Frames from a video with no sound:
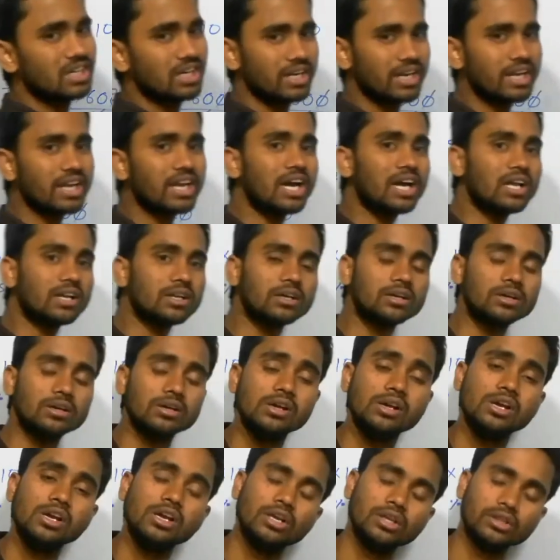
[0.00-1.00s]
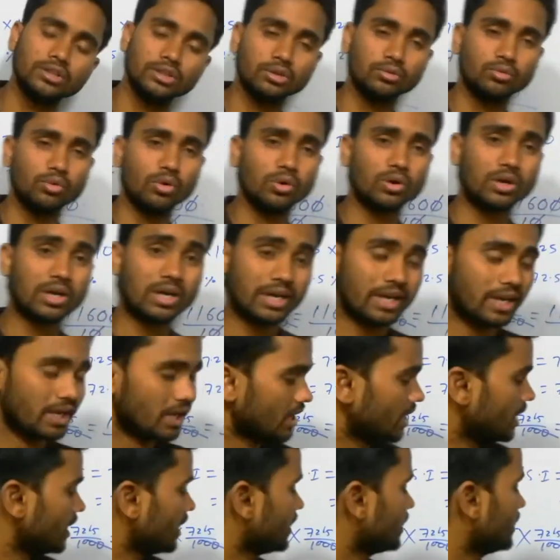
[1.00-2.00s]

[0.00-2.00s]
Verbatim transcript: करेगा ना तो वो करेगा